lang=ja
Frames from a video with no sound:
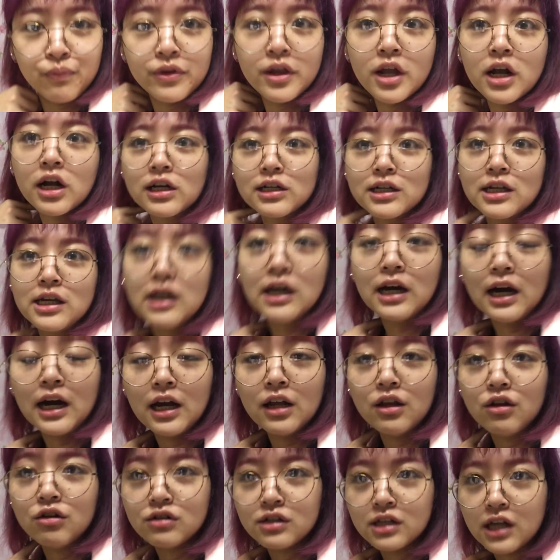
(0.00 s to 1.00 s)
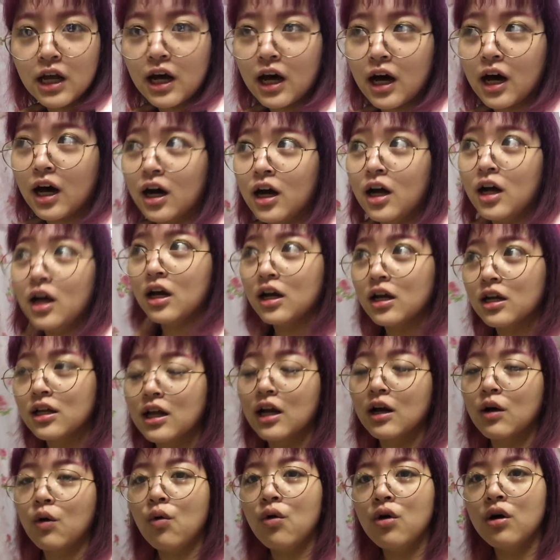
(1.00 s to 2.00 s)
なんか意外と
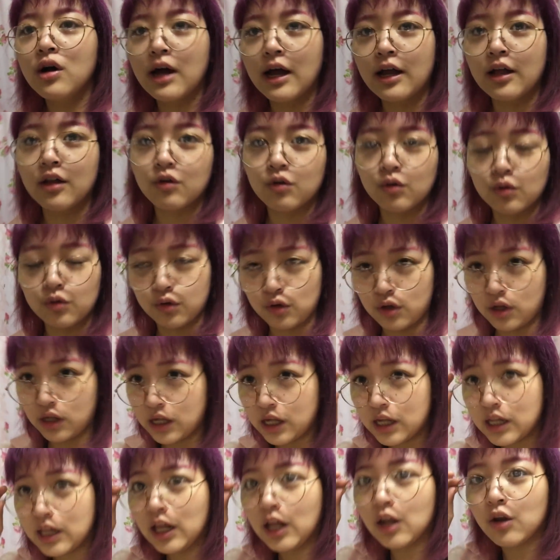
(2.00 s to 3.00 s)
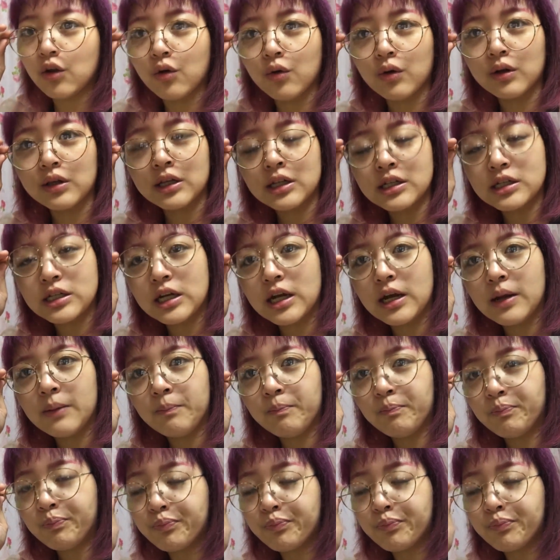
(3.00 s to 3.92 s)
さ、今回のこと聞いたのよ、私。